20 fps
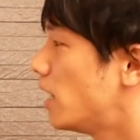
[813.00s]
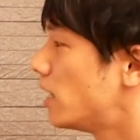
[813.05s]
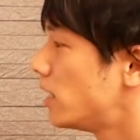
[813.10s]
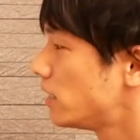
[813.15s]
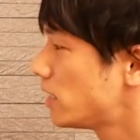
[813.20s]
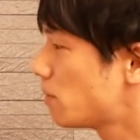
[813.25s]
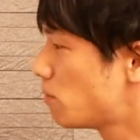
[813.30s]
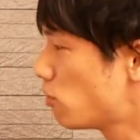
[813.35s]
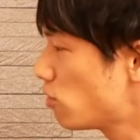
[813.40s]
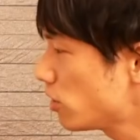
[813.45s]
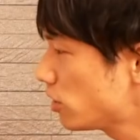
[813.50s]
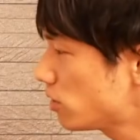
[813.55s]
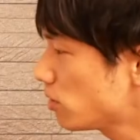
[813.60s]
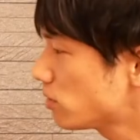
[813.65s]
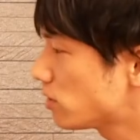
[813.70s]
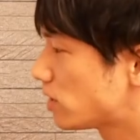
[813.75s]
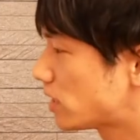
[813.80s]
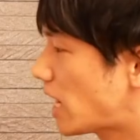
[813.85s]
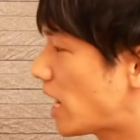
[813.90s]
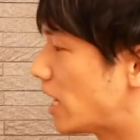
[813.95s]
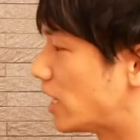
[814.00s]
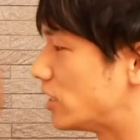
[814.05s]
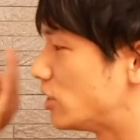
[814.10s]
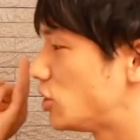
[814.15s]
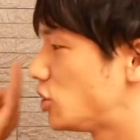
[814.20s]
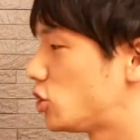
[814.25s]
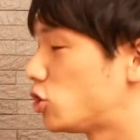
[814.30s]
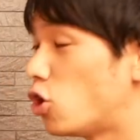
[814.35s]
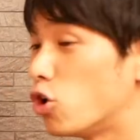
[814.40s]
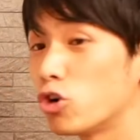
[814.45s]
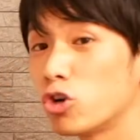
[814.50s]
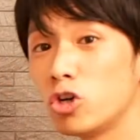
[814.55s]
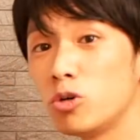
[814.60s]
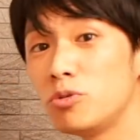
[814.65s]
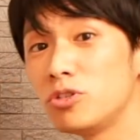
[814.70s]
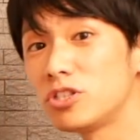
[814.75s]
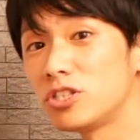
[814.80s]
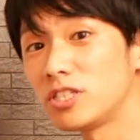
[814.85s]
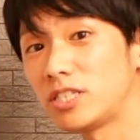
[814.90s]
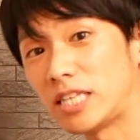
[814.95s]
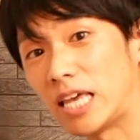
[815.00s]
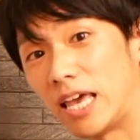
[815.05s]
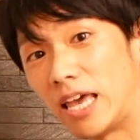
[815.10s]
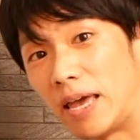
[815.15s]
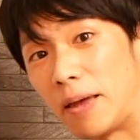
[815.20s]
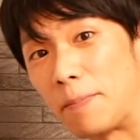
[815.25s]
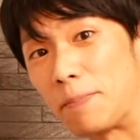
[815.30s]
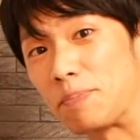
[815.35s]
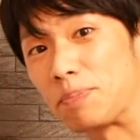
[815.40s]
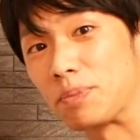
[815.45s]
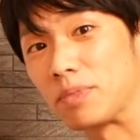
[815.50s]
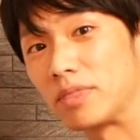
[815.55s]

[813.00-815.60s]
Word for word: でもう一つが植物性